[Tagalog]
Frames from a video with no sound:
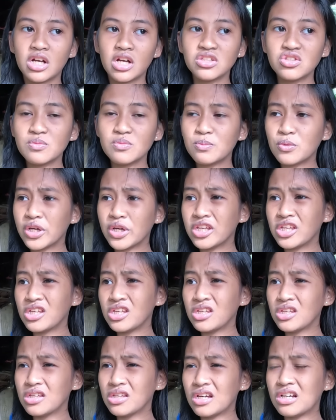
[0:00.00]
Kaso po
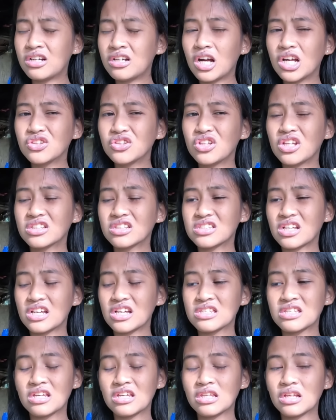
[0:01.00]
ay ang ano lang sa
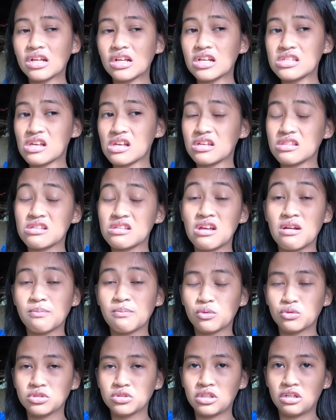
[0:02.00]
kanya ay nagkasakit na
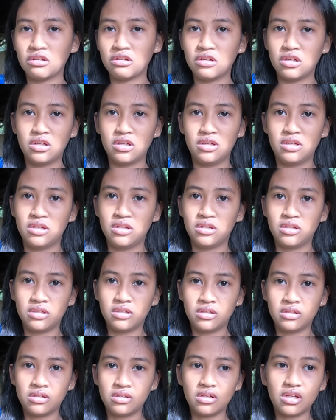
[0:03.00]
po siya. Oo.